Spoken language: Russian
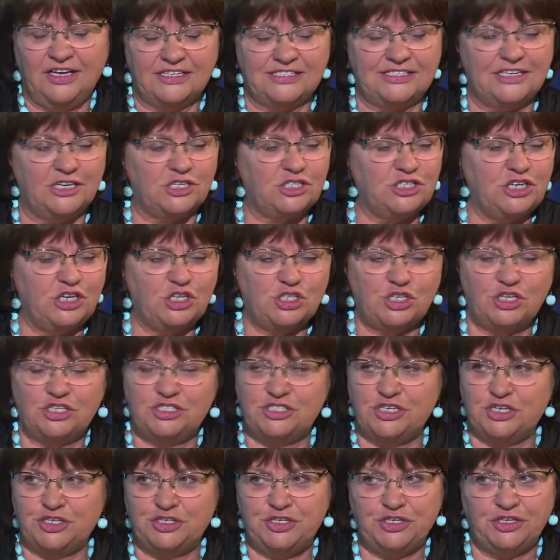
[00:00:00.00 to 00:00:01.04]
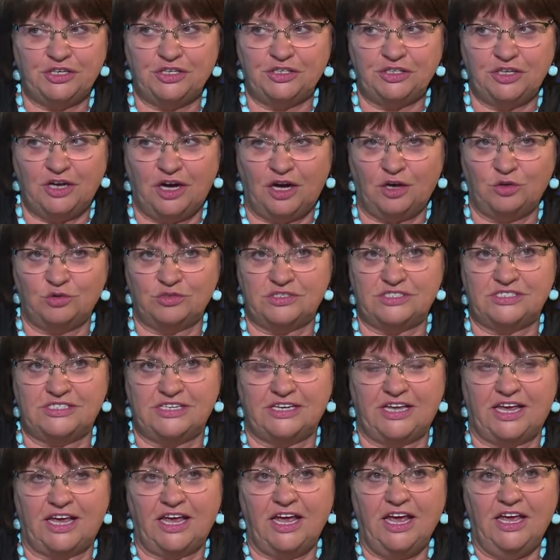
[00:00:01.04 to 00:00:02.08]
сложнейшая техника
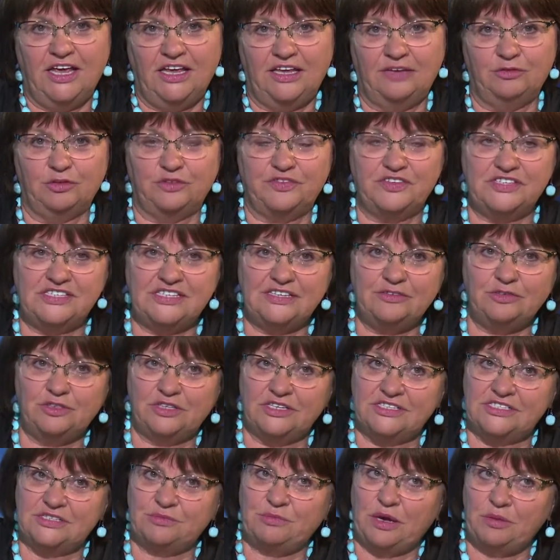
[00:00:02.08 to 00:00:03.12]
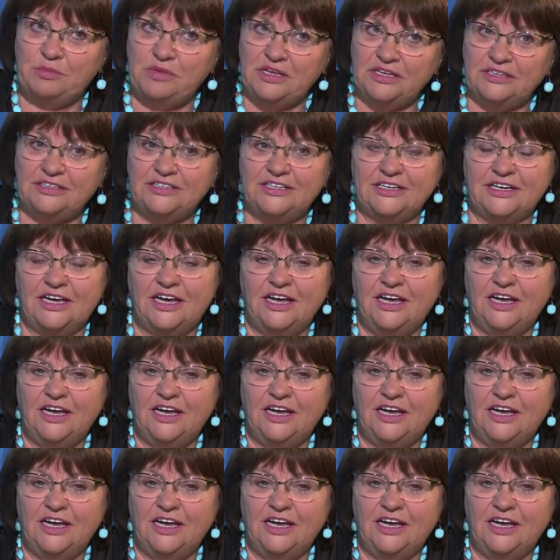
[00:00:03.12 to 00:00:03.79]
инкаустики. И вот все вот эти моменты